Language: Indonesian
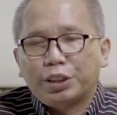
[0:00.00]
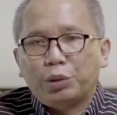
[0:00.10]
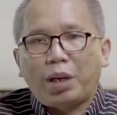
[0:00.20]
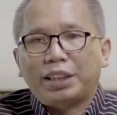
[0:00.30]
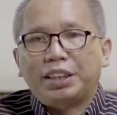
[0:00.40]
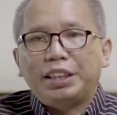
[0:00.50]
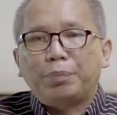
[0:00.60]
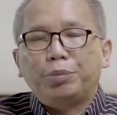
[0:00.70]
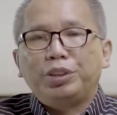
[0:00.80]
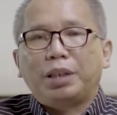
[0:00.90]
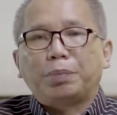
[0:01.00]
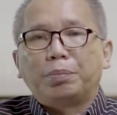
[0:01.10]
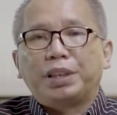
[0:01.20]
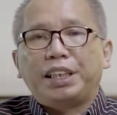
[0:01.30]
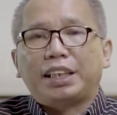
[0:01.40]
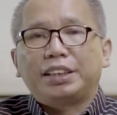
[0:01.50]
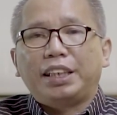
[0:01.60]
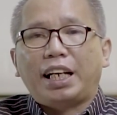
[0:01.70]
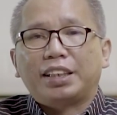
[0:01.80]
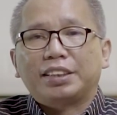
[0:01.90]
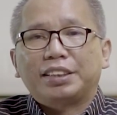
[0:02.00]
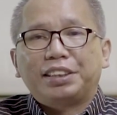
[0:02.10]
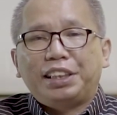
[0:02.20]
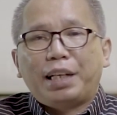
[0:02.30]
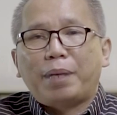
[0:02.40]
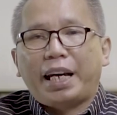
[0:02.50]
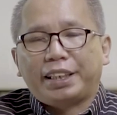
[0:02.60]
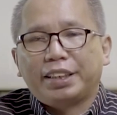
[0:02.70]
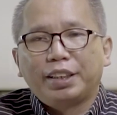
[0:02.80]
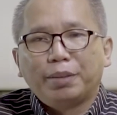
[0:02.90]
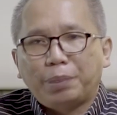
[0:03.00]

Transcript: Tuhan tidak punya pemberian yang tidak baik.